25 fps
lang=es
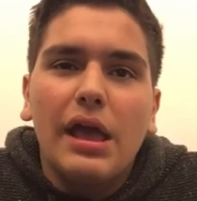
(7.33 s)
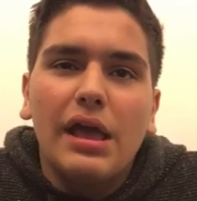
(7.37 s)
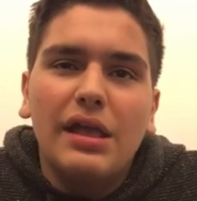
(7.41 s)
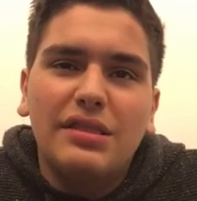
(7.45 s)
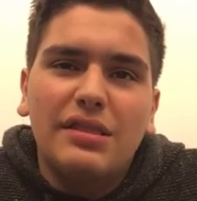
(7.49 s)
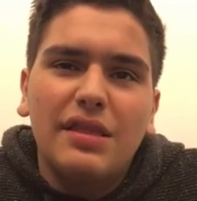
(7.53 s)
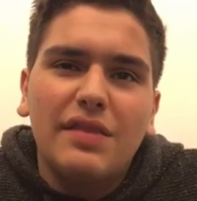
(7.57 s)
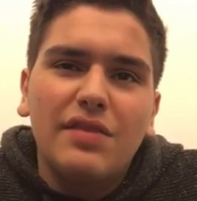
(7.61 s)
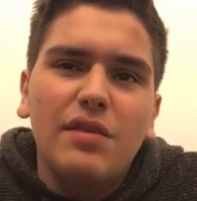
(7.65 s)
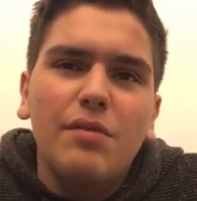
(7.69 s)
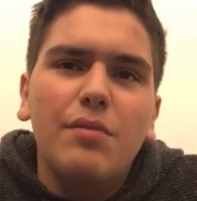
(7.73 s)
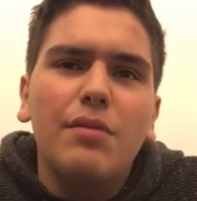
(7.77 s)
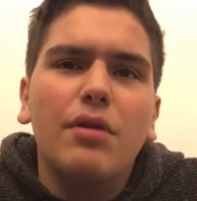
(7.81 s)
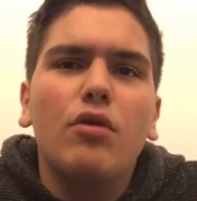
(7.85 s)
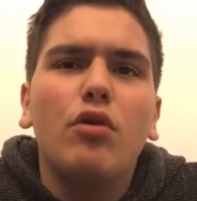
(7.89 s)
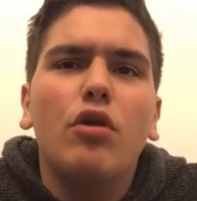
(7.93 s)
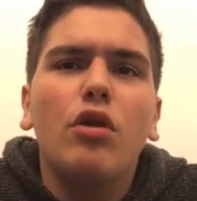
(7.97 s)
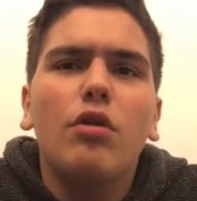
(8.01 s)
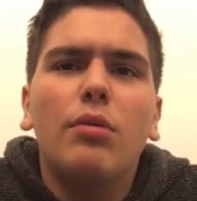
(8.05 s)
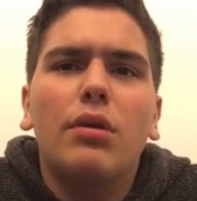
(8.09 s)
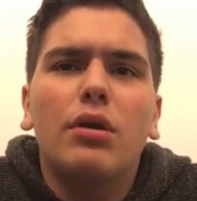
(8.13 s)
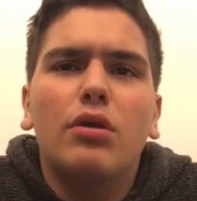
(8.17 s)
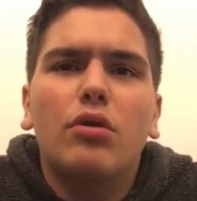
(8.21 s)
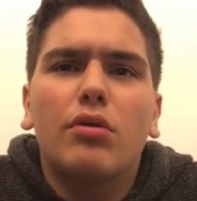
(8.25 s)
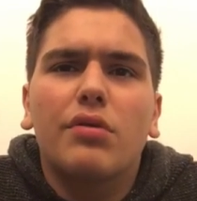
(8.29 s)
Entendí
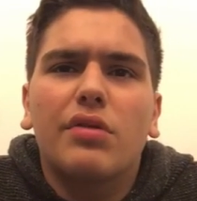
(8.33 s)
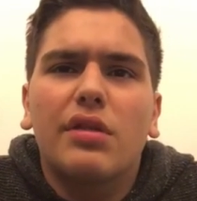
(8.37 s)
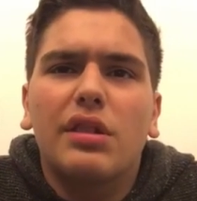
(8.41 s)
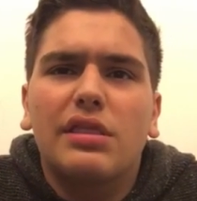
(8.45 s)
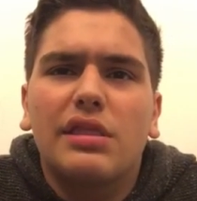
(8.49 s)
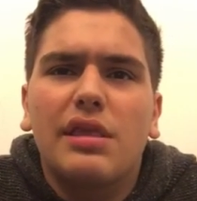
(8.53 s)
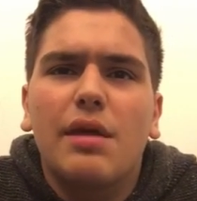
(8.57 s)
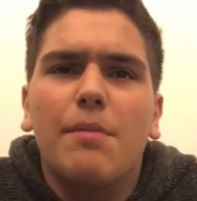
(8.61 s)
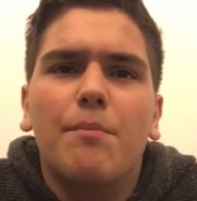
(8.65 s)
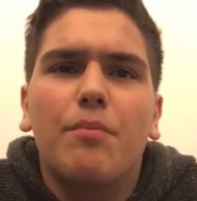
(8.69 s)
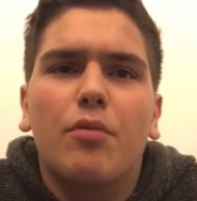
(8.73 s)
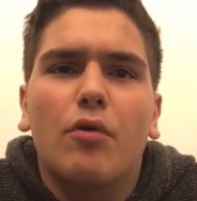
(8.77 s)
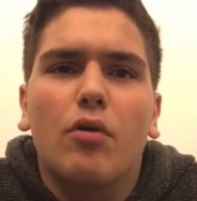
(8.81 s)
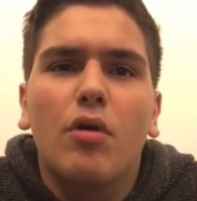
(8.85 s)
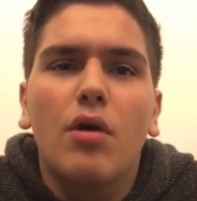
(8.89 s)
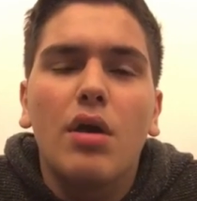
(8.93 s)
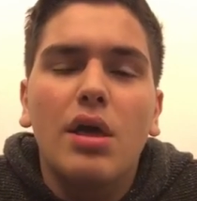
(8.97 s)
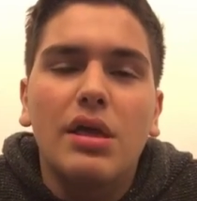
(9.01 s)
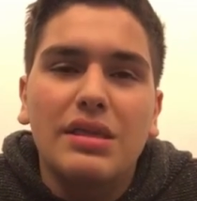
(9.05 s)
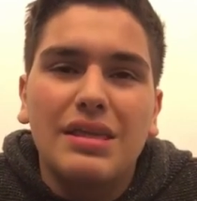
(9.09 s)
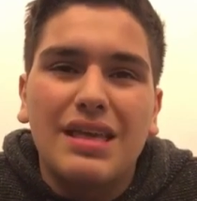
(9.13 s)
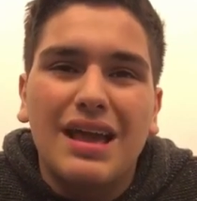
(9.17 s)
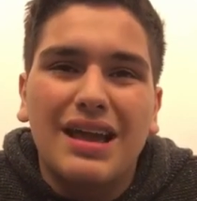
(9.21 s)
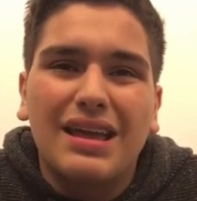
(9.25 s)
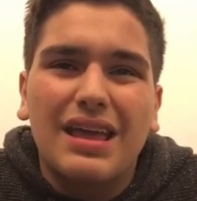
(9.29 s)
mejor el valor del tiempo,
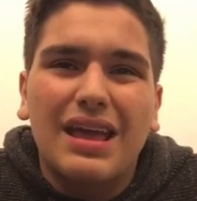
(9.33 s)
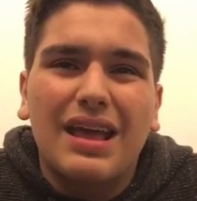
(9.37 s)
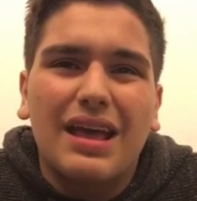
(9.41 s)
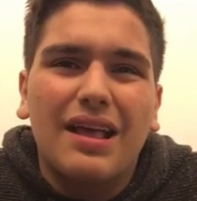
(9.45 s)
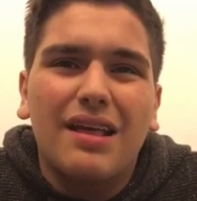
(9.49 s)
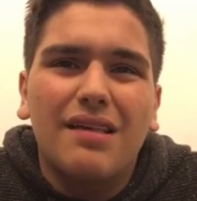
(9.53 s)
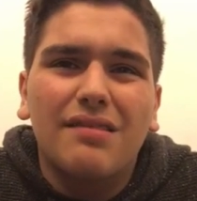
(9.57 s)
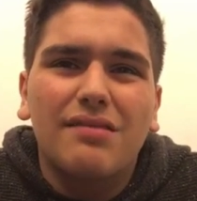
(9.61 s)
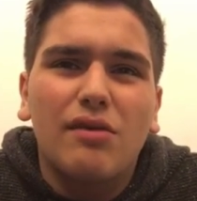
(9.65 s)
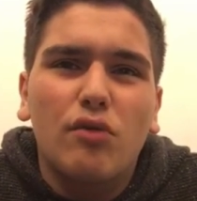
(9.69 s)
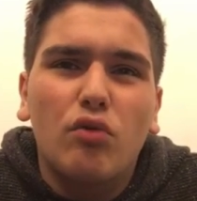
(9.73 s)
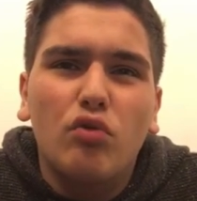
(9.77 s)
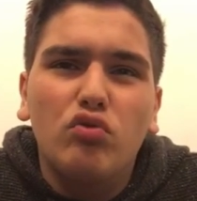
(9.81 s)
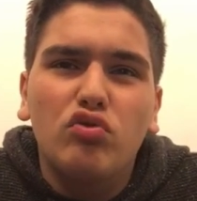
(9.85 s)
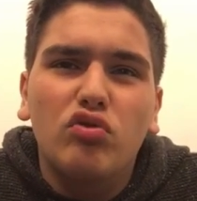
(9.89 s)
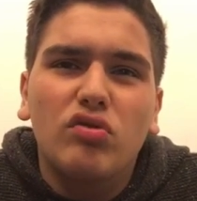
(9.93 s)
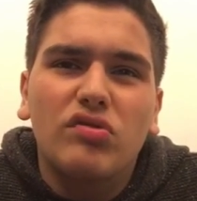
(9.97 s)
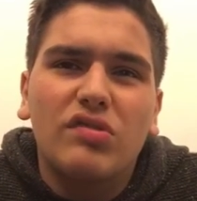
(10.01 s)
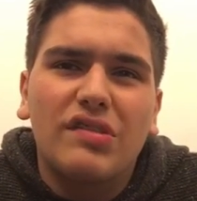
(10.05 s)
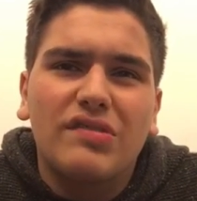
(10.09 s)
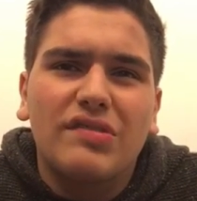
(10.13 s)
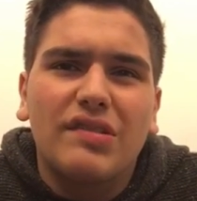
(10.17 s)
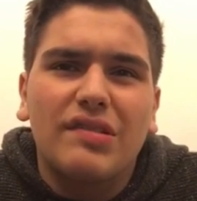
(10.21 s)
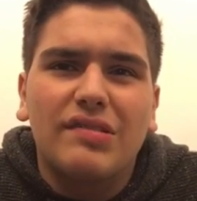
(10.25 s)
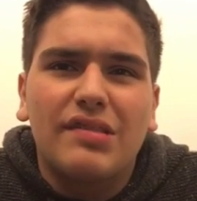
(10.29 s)
ya que cada segundo
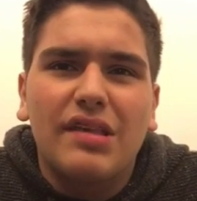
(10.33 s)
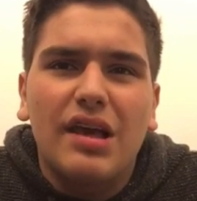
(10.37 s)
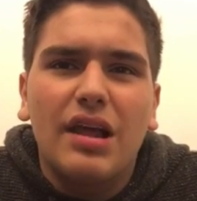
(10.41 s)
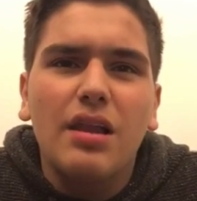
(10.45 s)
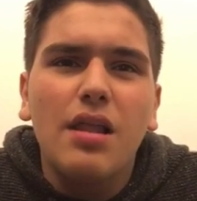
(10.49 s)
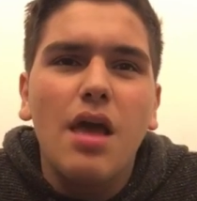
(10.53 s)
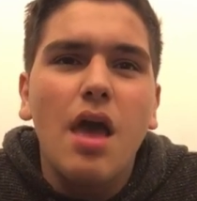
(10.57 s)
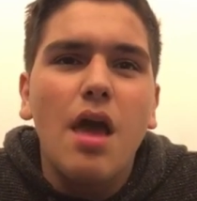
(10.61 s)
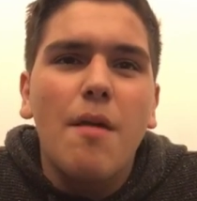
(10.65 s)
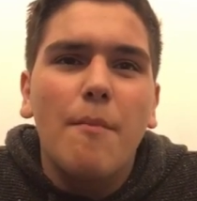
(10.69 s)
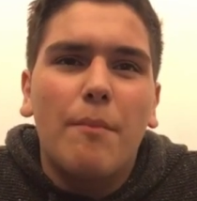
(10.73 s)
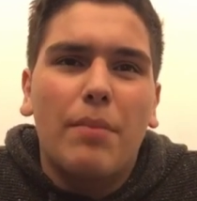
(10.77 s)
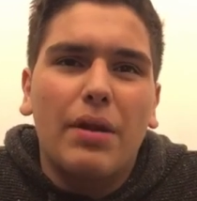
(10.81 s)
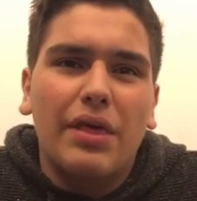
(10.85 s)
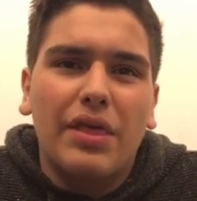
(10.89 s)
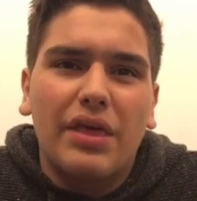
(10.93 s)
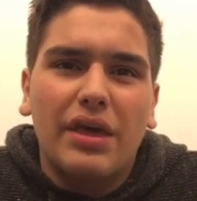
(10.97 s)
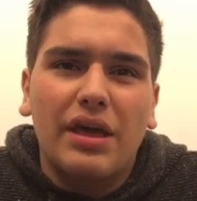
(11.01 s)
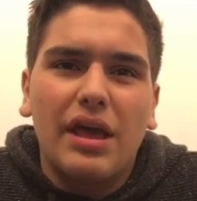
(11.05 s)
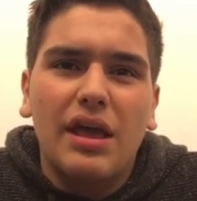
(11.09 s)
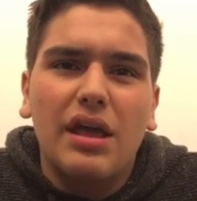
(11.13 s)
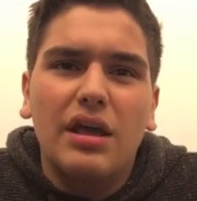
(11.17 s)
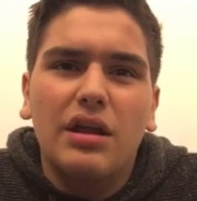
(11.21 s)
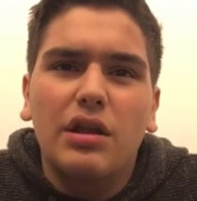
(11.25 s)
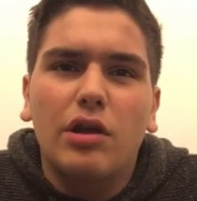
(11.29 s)
es esencial para
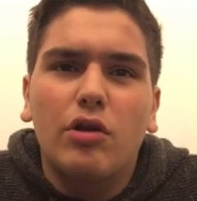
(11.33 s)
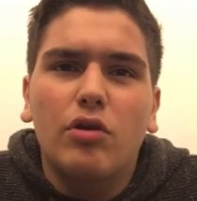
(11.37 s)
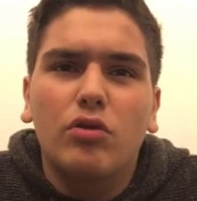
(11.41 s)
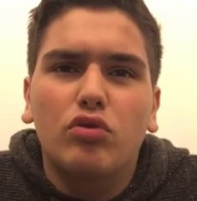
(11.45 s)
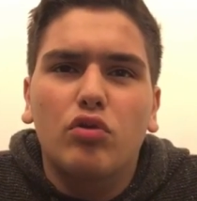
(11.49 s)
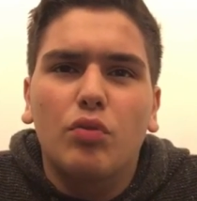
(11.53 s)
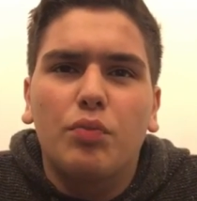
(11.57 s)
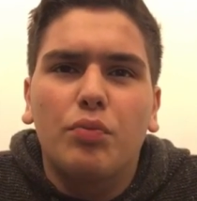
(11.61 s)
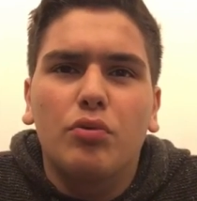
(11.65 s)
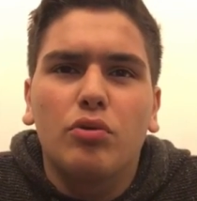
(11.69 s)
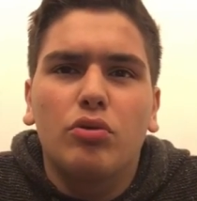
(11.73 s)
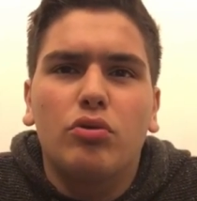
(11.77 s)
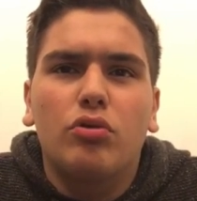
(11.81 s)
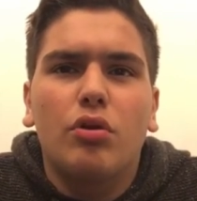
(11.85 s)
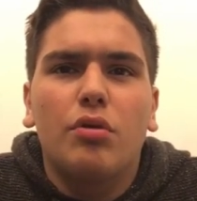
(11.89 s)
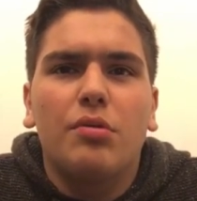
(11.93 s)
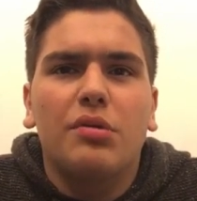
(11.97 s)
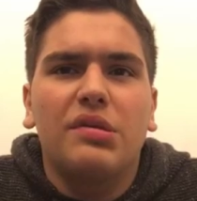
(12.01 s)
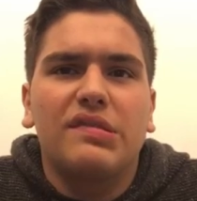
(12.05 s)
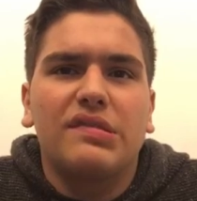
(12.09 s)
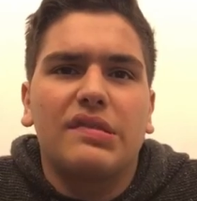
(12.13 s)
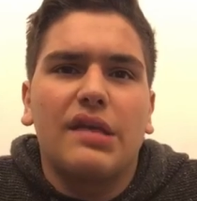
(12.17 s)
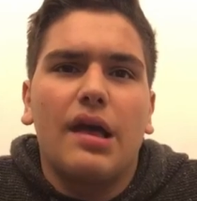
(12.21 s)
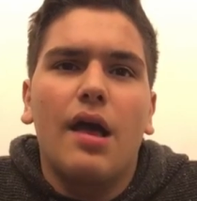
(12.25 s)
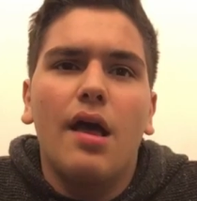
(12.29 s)
dejar en claro tu punto de
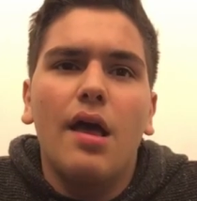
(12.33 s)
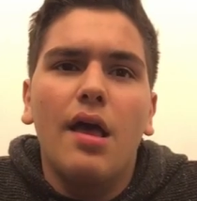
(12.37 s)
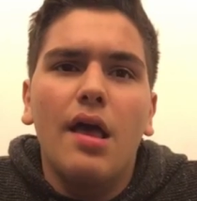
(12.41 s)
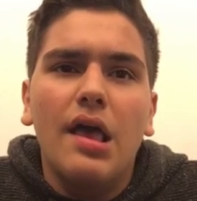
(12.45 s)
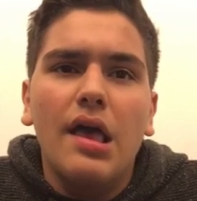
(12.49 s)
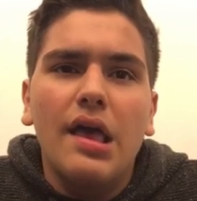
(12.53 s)
vista.